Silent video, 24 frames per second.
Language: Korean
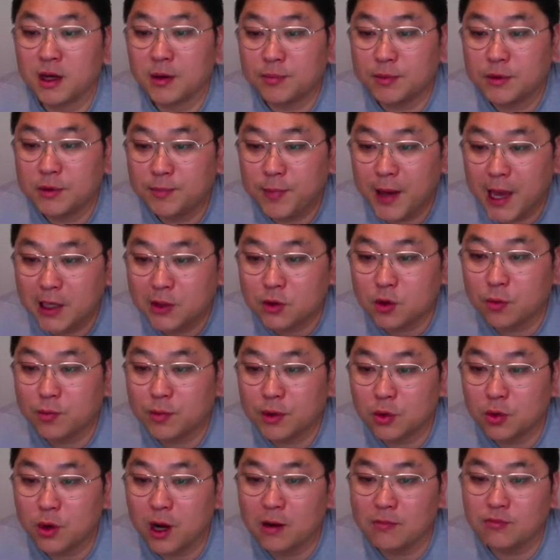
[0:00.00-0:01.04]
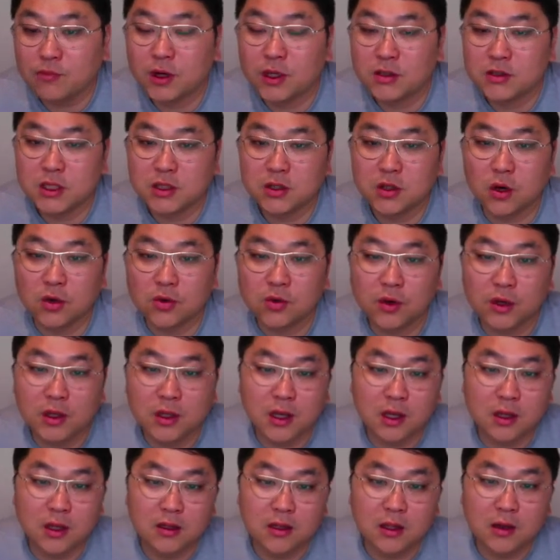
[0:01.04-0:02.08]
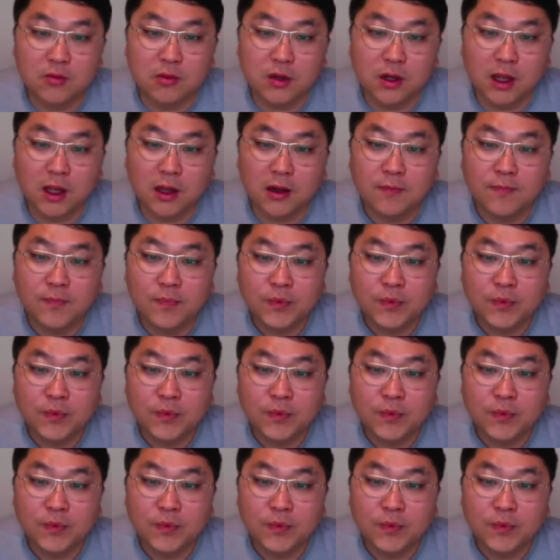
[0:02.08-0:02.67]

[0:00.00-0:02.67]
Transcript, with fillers: 그 배송비도 관부가세에 적용이 되기 때문에